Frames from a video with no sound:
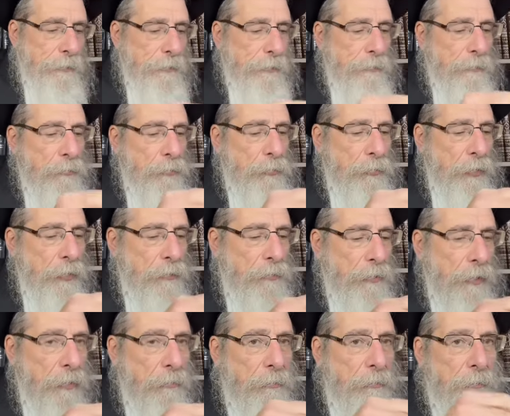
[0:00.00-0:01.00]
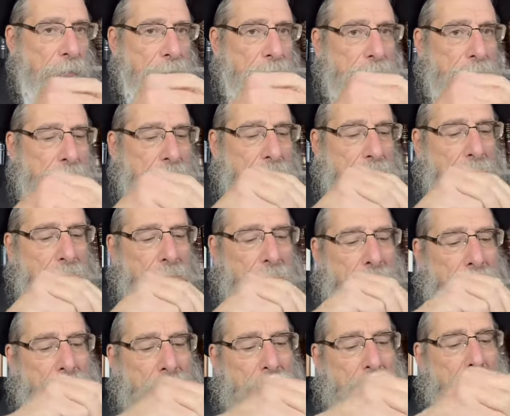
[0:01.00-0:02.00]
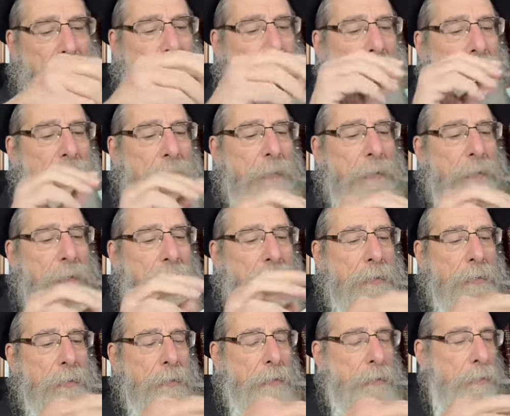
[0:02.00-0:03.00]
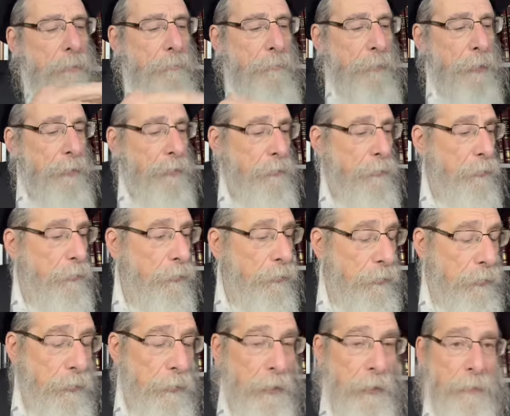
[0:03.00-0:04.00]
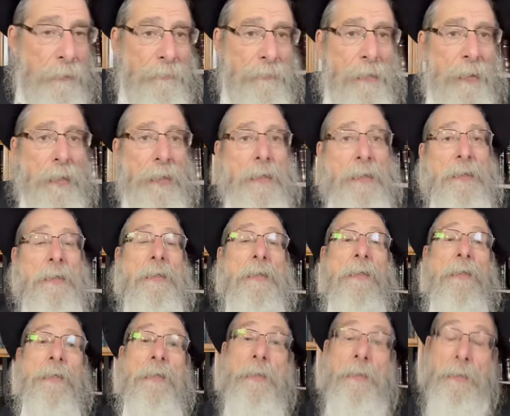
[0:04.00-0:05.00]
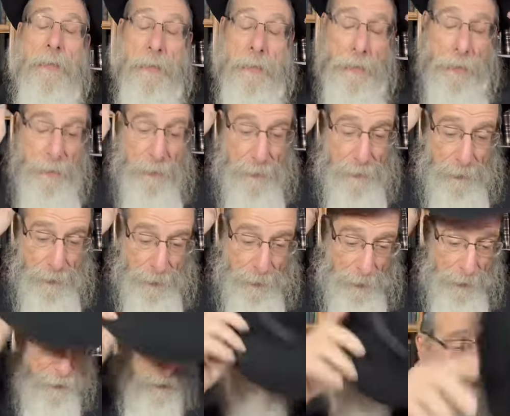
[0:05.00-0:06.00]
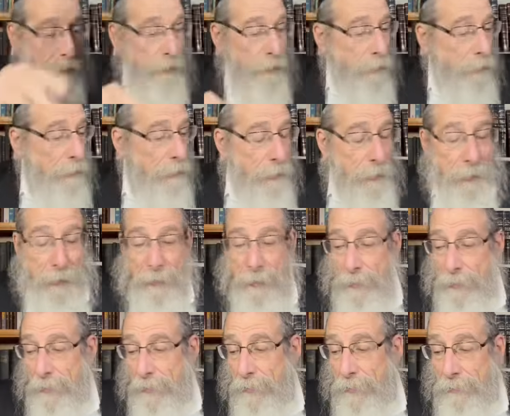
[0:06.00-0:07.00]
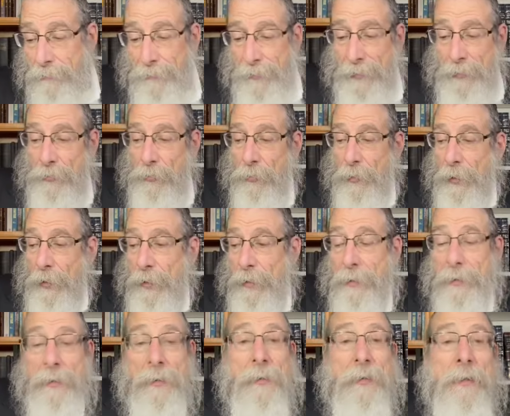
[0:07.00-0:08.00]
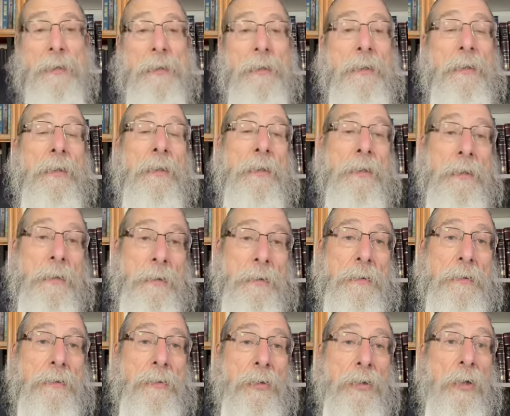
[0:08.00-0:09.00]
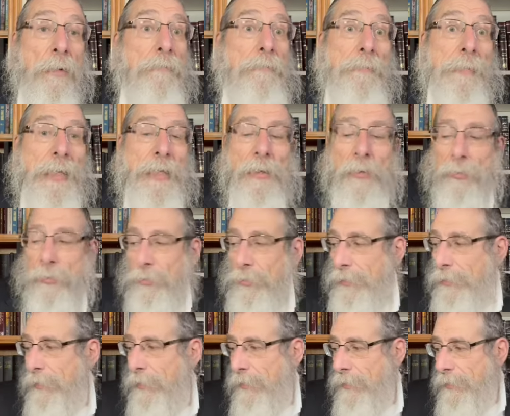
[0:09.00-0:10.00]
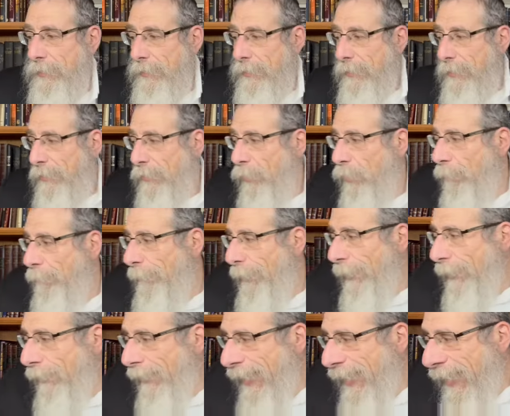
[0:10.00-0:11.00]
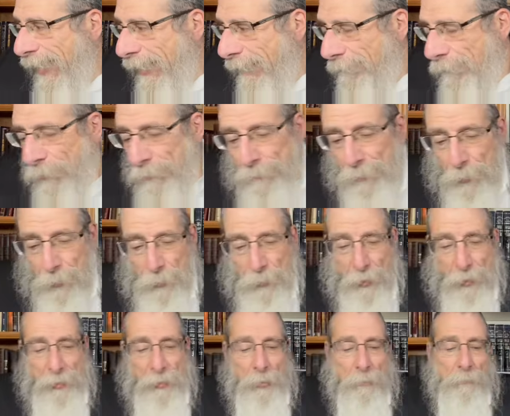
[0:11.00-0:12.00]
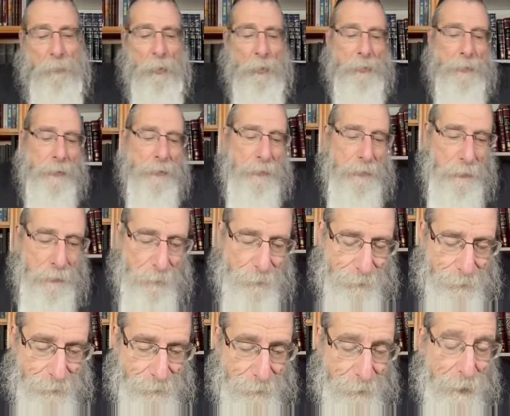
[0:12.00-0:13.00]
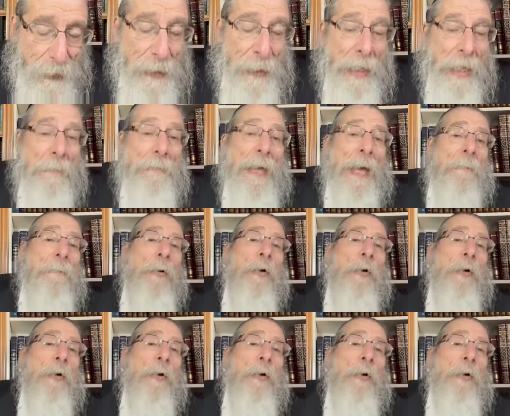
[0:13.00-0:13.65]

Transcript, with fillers: Tous ensemble. Et bien sûr que la tfila, la et la sont nos meilleurs outils, nos meilleures armes pour notre protection. Eh bien, pour